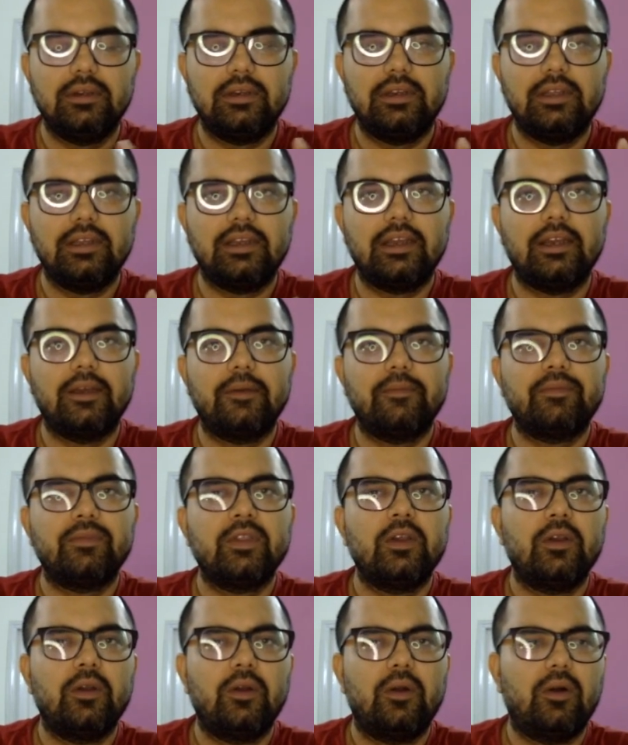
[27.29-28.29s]
ठीक है
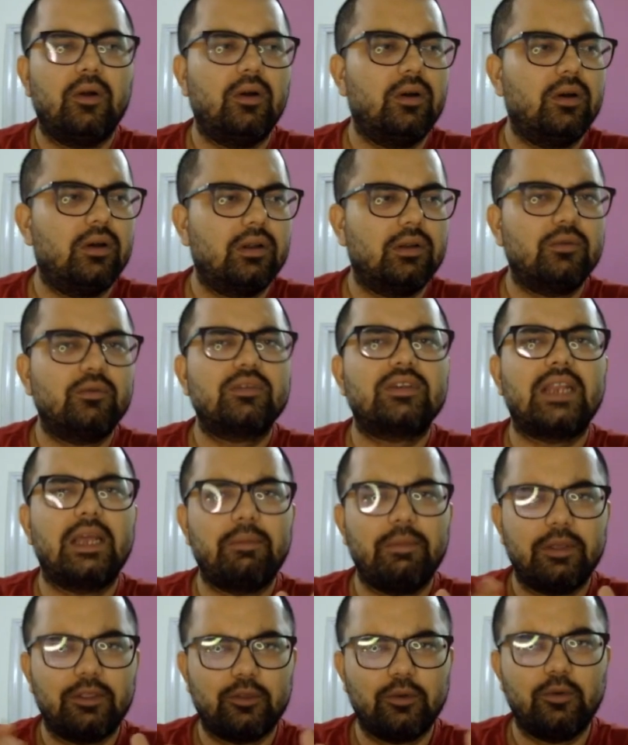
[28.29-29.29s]
और उस टाइम
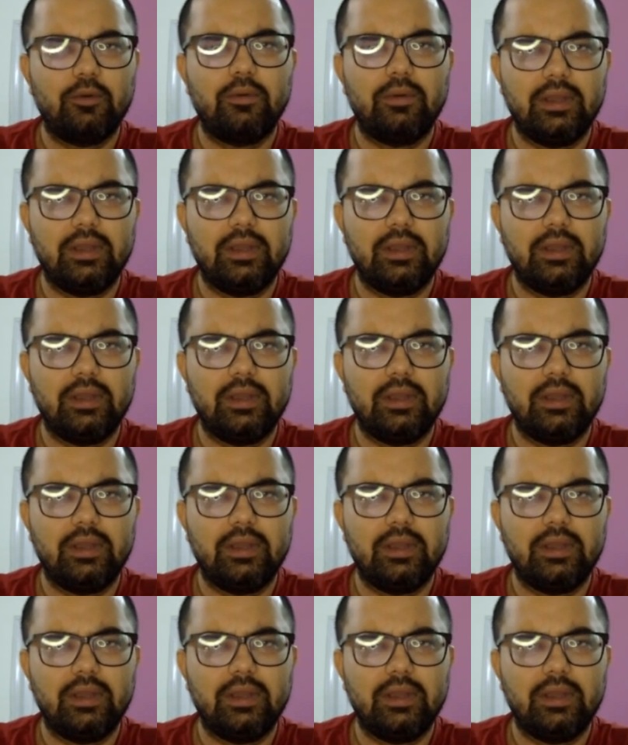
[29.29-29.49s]
में तो